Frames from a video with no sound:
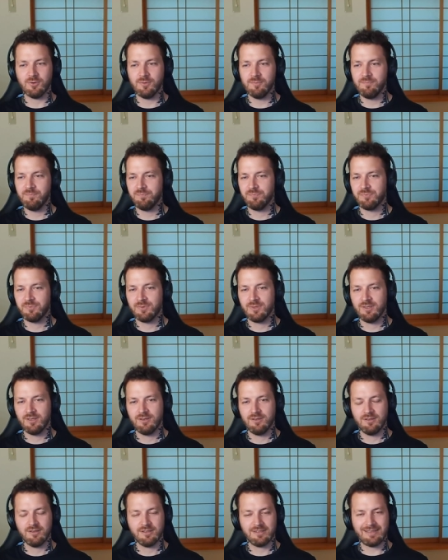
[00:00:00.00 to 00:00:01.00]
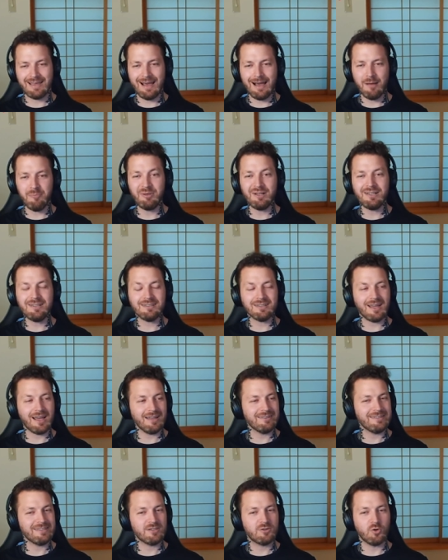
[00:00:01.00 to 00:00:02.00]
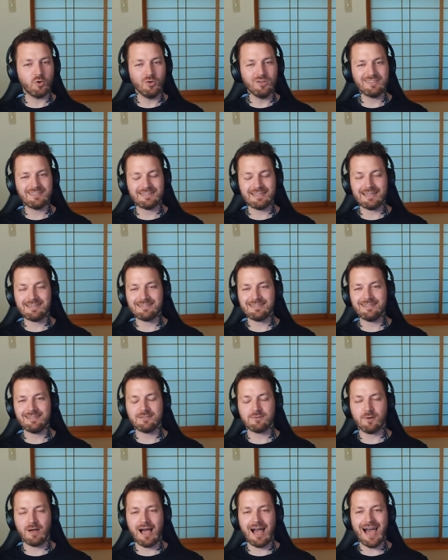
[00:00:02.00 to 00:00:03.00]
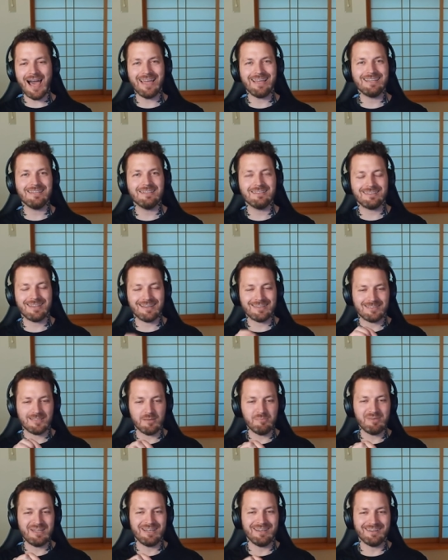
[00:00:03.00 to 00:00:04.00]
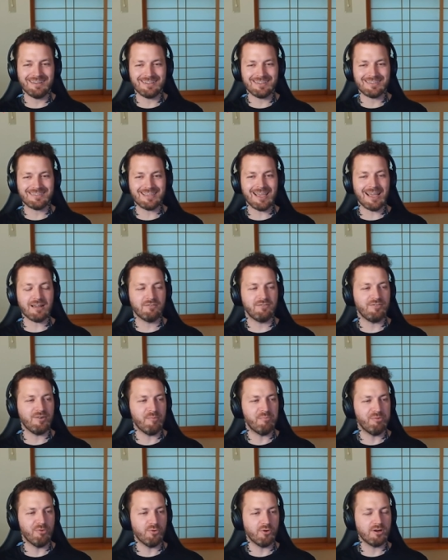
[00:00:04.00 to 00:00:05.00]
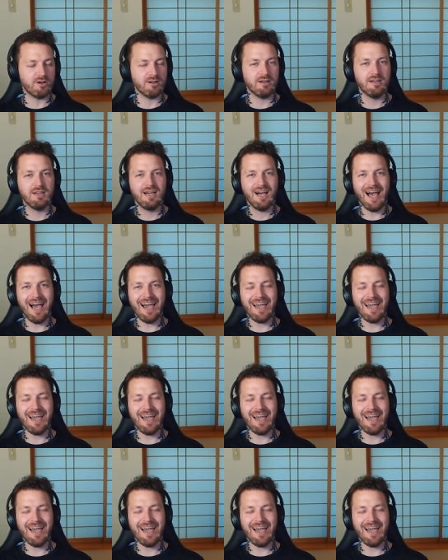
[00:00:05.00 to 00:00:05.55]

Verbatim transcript: So. Gabeln haben die grundsätzlich so eine, da ist der mittlere Zacken verbogen.